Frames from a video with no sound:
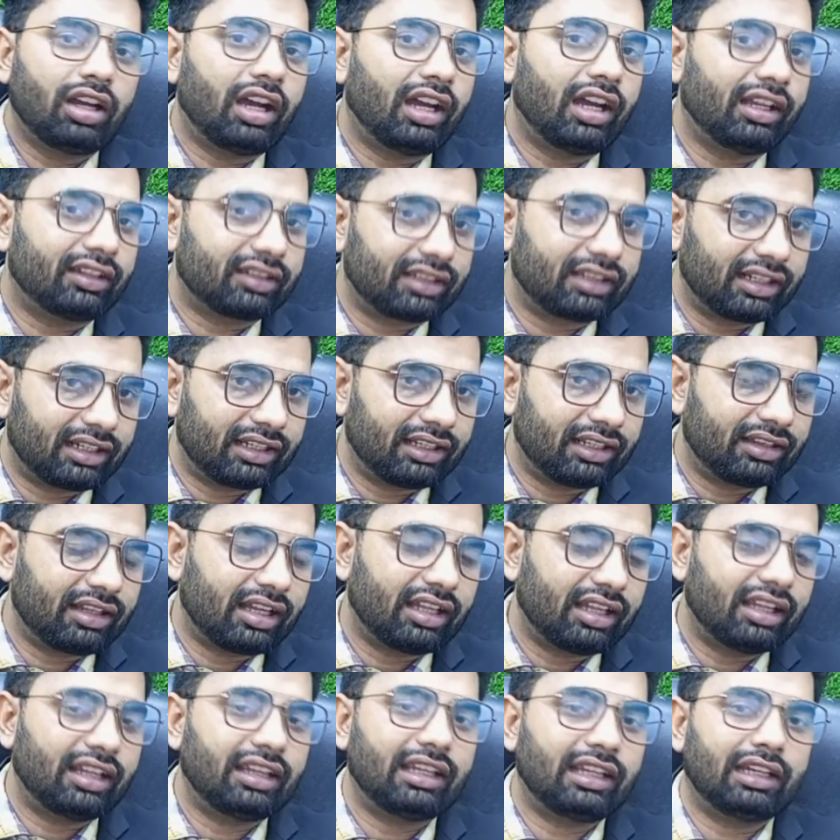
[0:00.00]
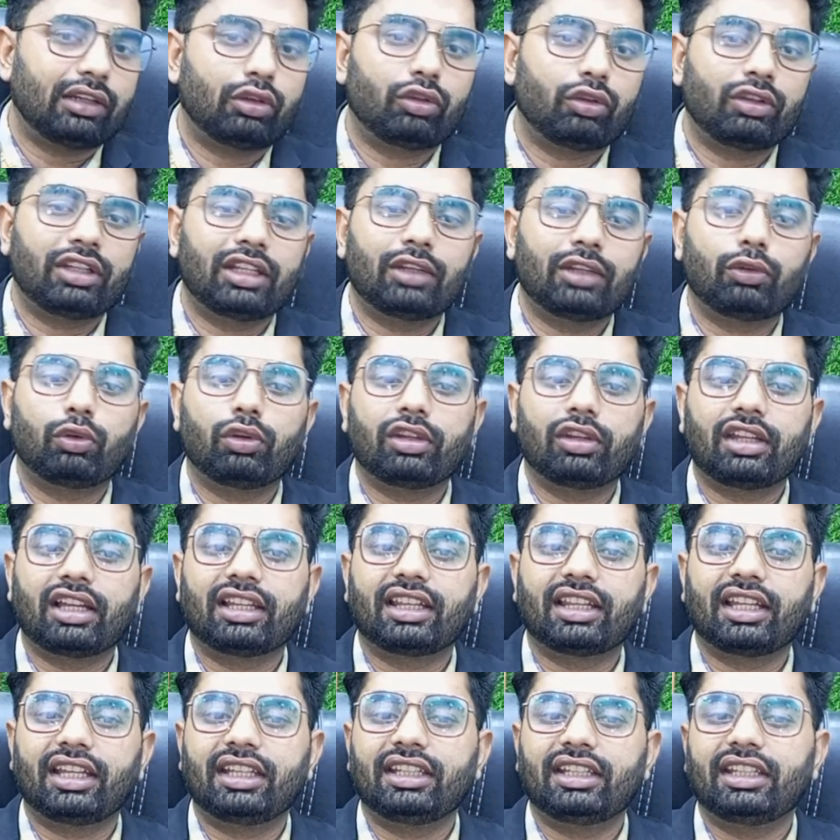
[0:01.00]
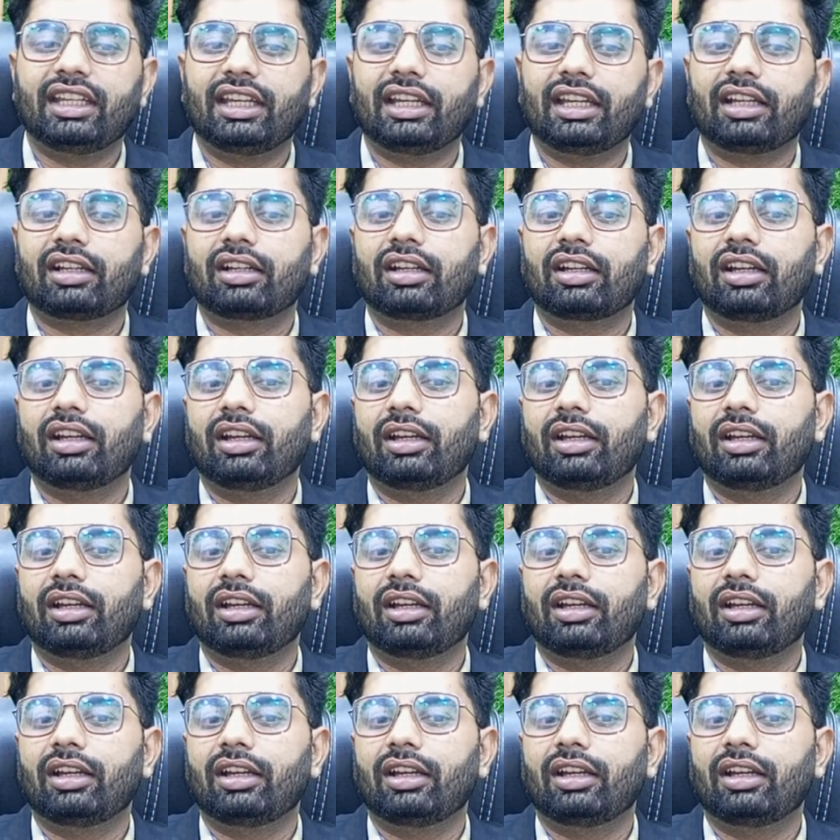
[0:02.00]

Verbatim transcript: खास करके ज़्यादातर जो ये हो जाते हैं ये